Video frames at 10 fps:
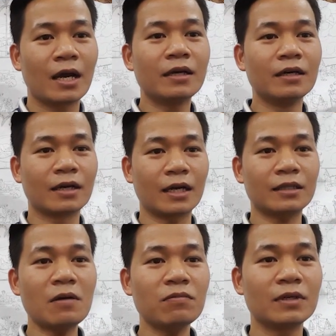cái người
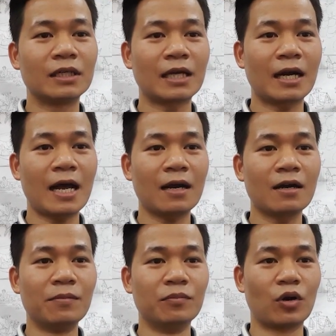cắt tóc người ta đang
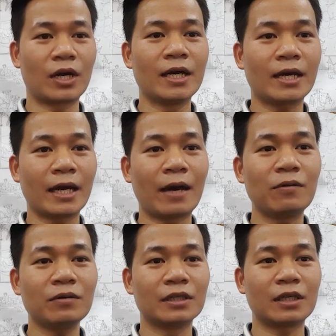cầm một cây
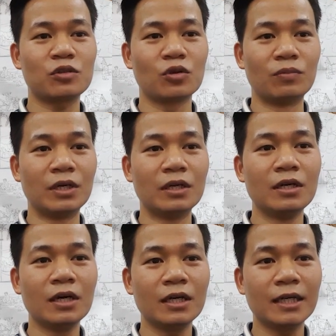kéo người ta chuẩn bị
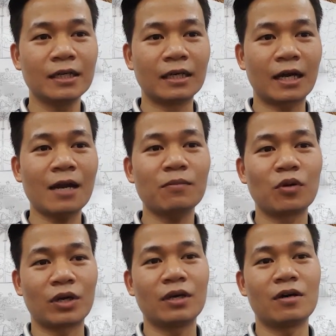đưa lên để cắt
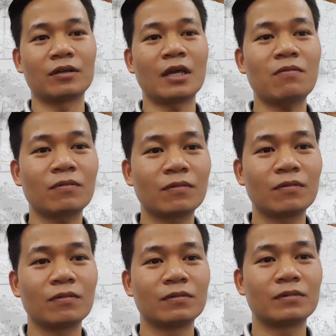một cái ngọn tóc
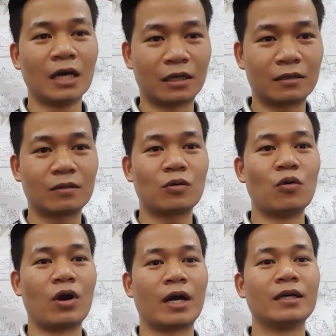thật
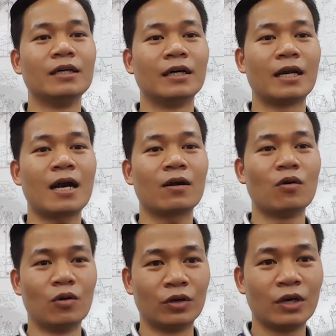của cái người
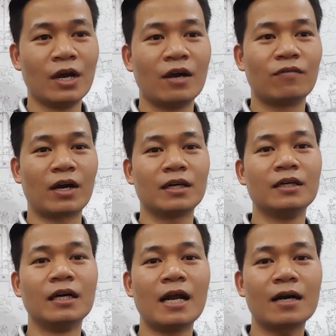đang ngồi và cái
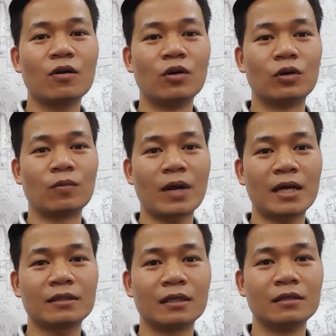người đang ngồi cũng
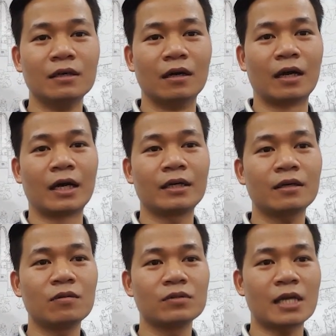đang tận hưởng
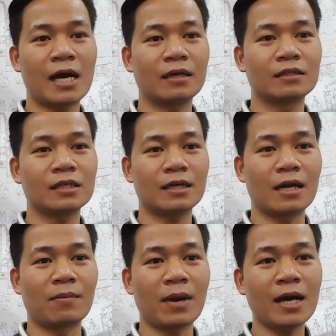cái không gian rất
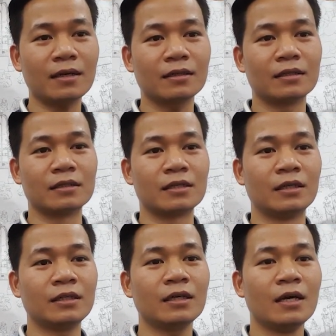là mát ở
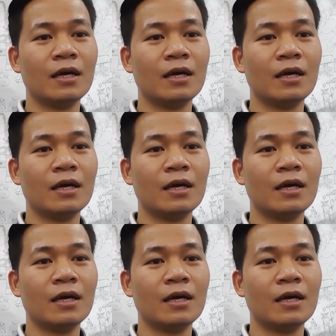dưới